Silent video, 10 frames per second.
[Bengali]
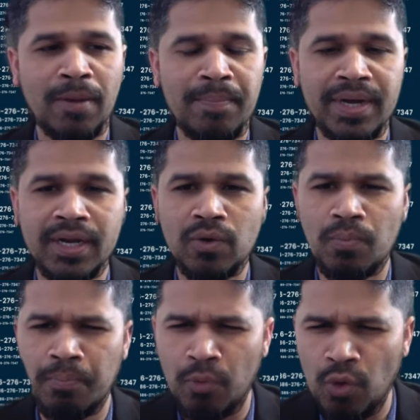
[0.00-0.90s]
ডেভেলপমেন্টের
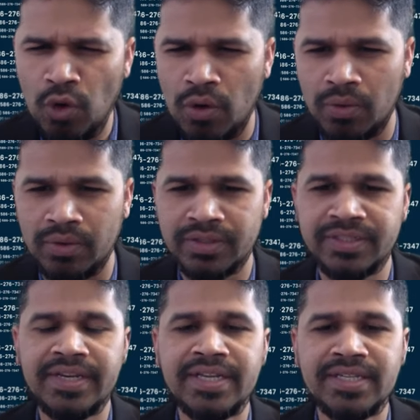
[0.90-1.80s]
পুরো
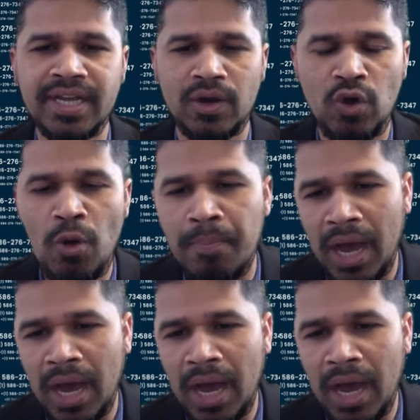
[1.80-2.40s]
জিনিসটা খুব